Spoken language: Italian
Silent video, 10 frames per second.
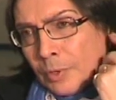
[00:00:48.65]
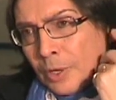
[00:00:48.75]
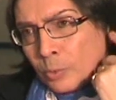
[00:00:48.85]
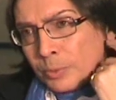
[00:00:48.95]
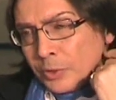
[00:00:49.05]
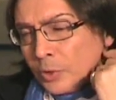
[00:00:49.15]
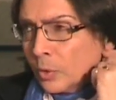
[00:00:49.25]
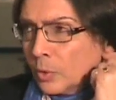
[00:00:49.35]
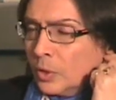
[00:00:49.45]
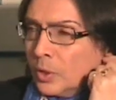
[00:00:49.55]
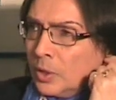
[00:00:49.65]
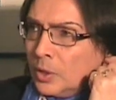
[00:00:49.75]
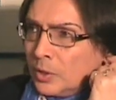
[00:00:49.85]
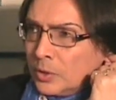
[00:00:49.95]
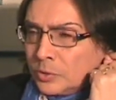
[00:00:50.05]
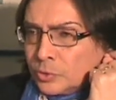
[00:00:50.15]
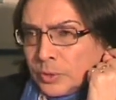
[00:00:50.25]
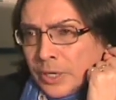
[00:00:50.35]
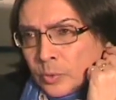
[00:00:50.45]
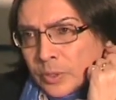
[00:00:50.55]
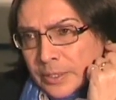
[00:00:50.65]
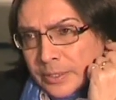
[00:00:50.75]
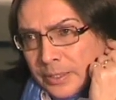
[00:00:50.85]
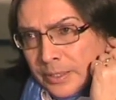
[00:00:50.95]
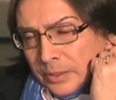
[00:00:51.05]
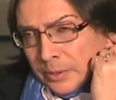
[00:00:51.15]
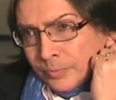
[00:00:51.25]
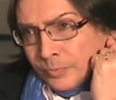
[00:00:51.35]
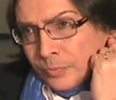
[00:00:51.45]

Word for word: romagnolo Giuliano Cardellini,